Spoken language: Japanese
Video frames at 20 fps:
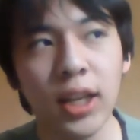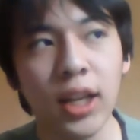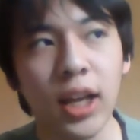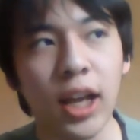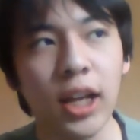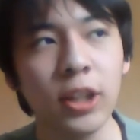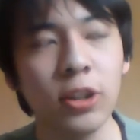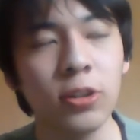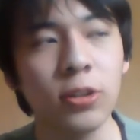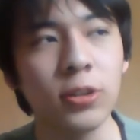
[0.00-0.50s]

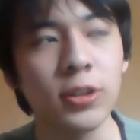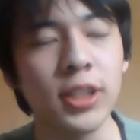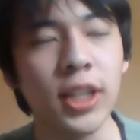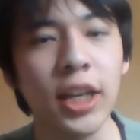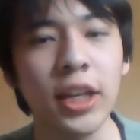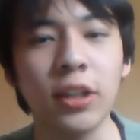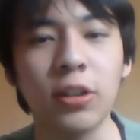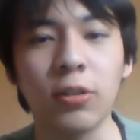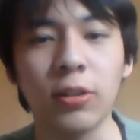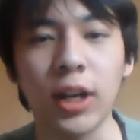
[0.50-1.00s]
あと
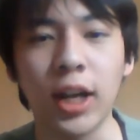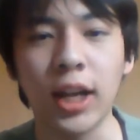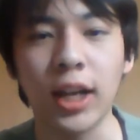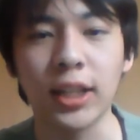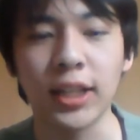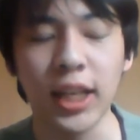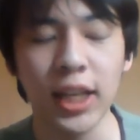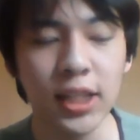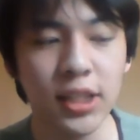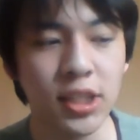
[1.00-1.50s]
最後が
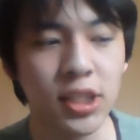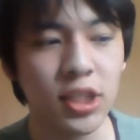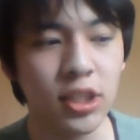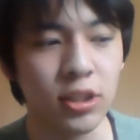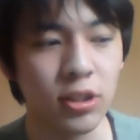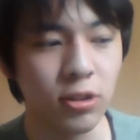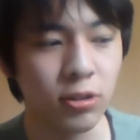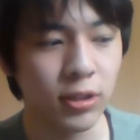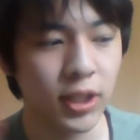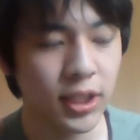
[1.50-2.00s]
原子
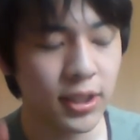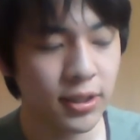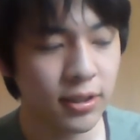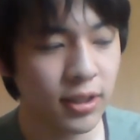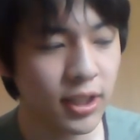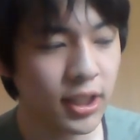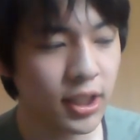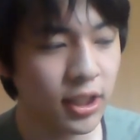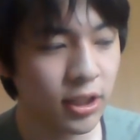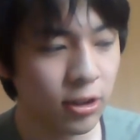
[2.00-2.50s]
と熱
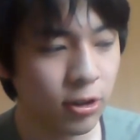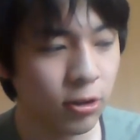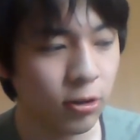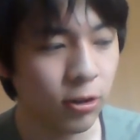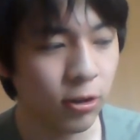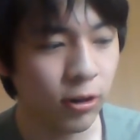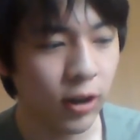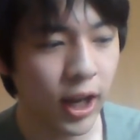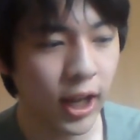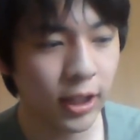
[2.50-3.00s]
力
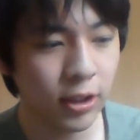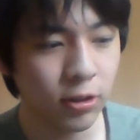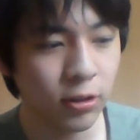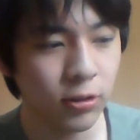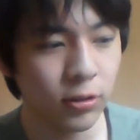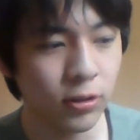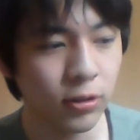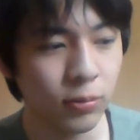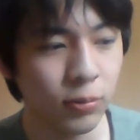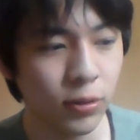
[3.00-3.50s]
と波
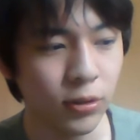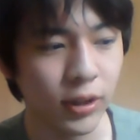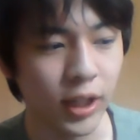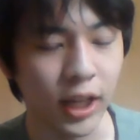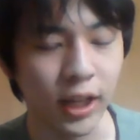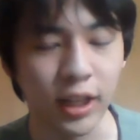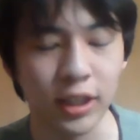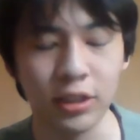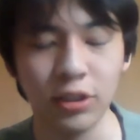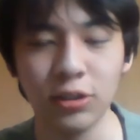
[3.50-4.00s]
動のもうなん
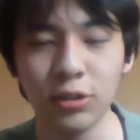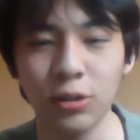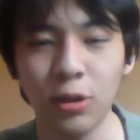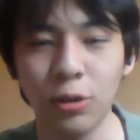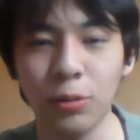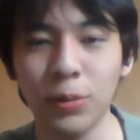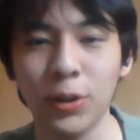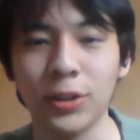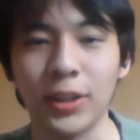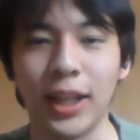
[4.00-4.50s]
か融合
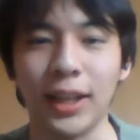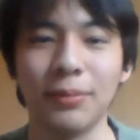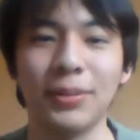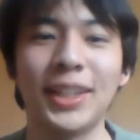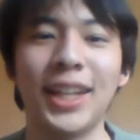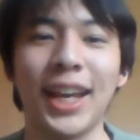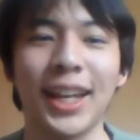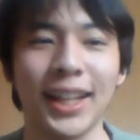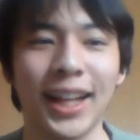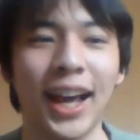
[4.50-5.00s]
問題み
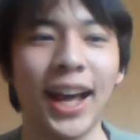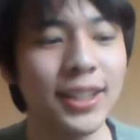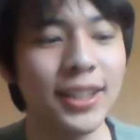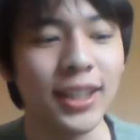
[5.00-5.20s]
たいな、